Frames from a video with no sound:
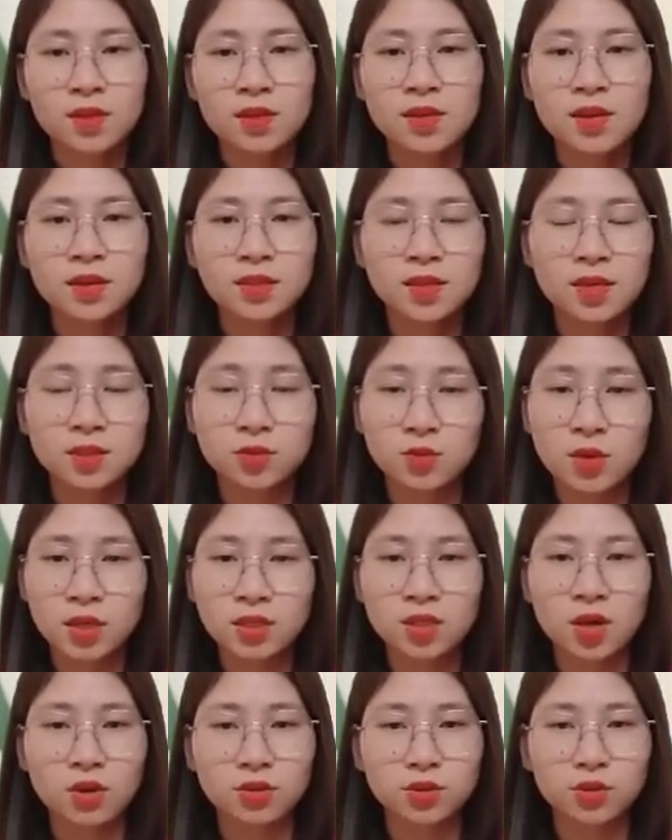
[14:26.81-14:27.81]
Nhờ thường
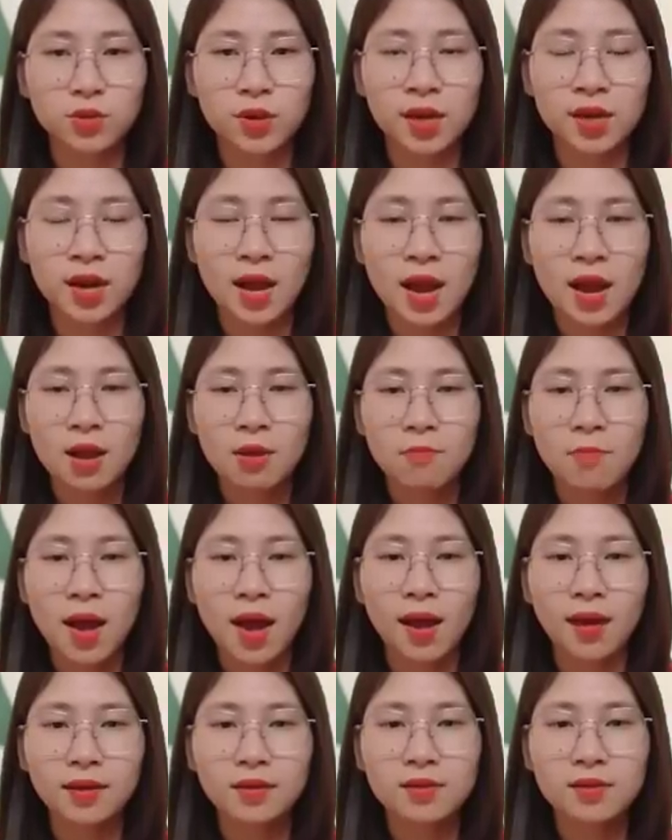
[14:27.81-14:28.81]
xuyên trò chuyện mà
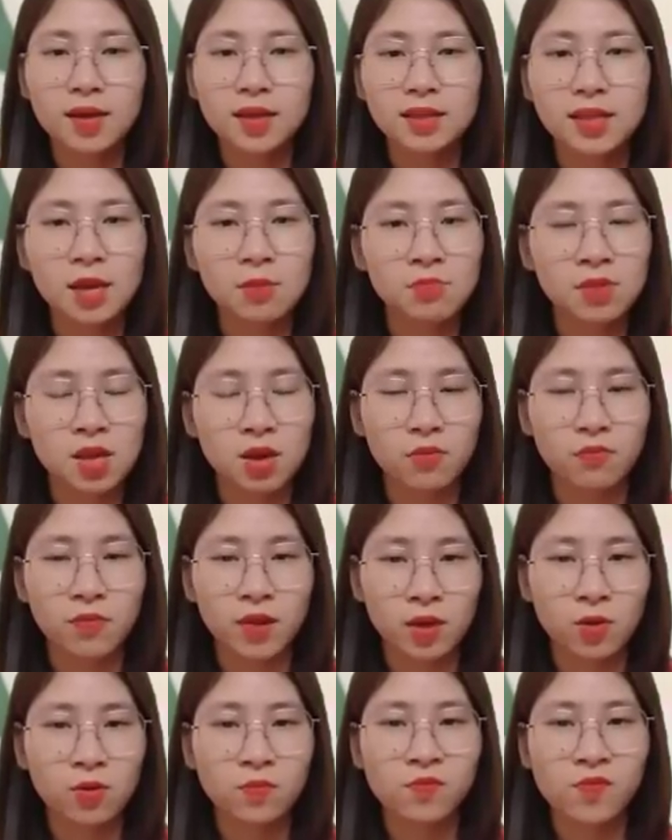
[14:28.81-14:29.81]
hai người thêm hiểu
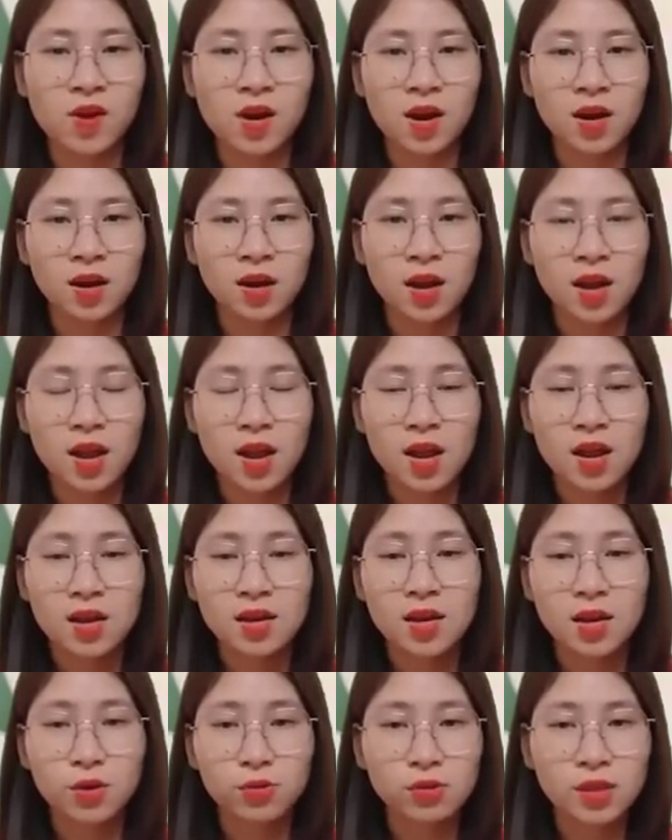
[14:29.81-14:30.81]
về đối phương.
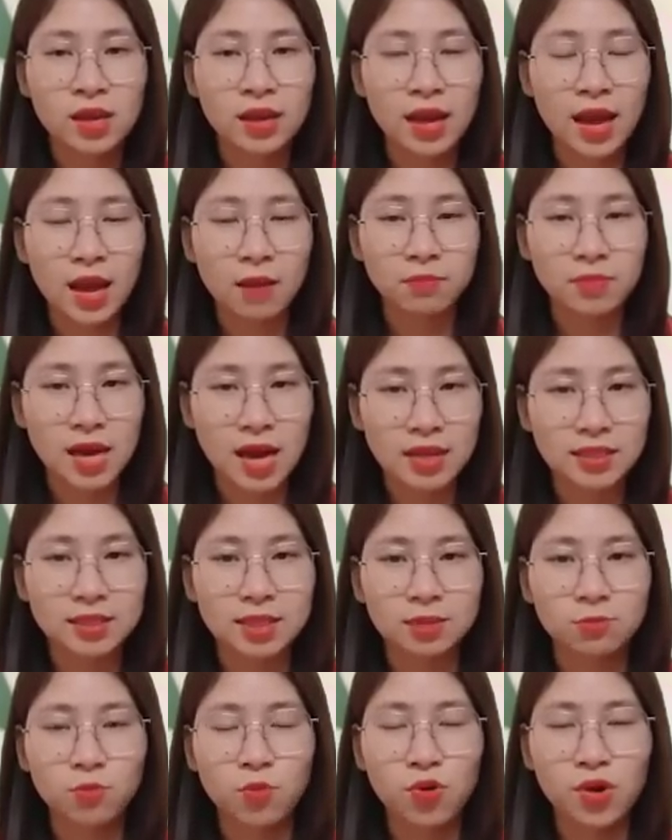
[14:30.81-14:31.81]
Nếu tình cảm đã
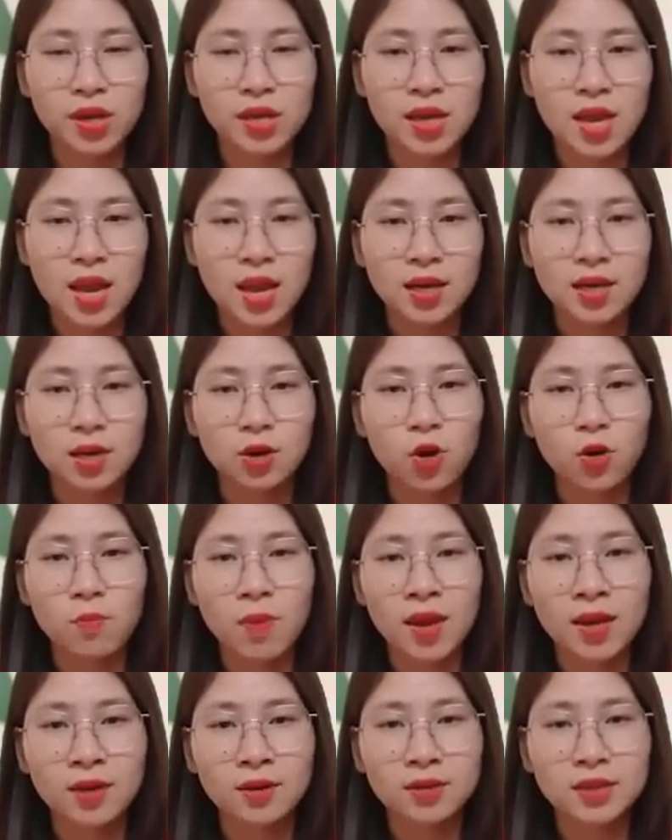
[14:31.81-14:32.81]
chín mùi thì đôi
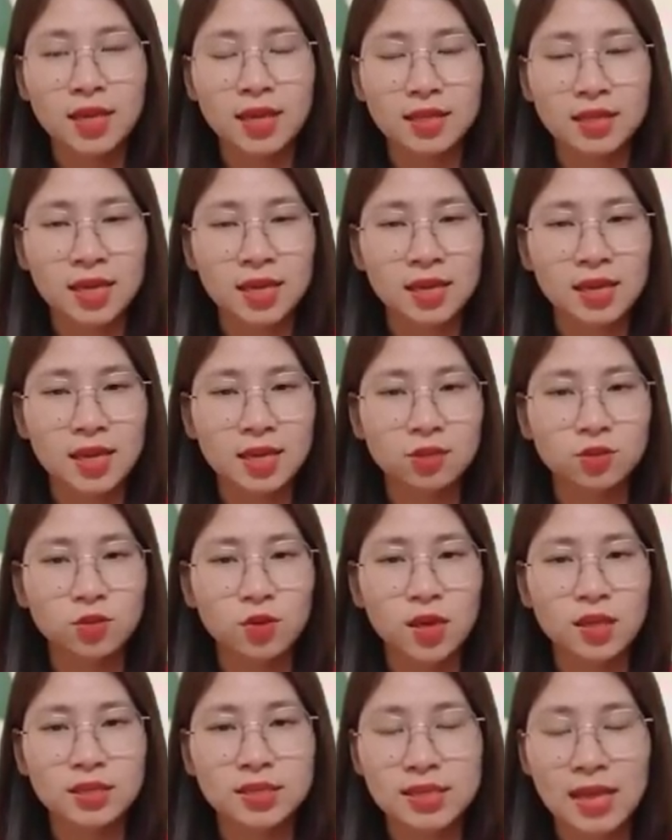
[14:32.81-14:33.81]
bên có thể tính đến
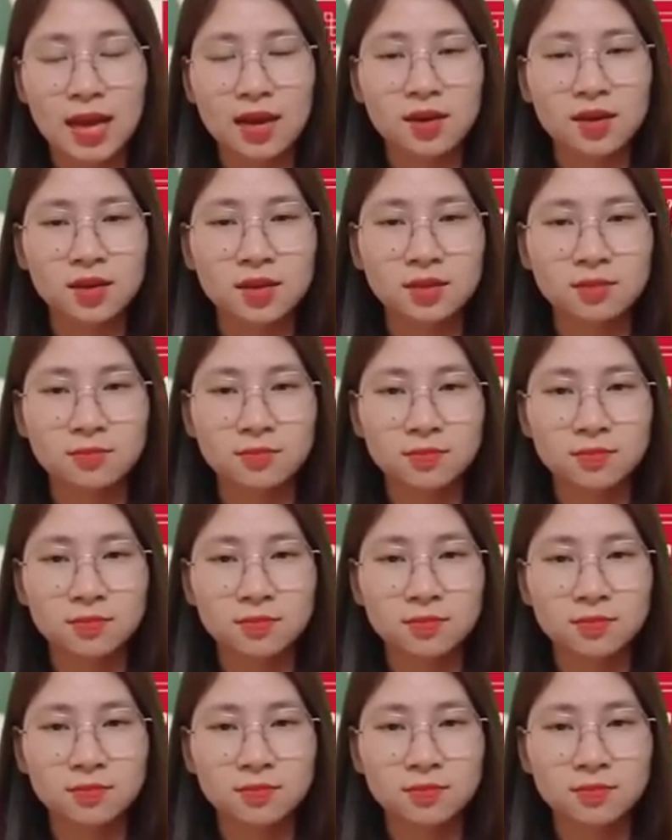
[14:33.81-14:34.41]
chuyện xa hơn.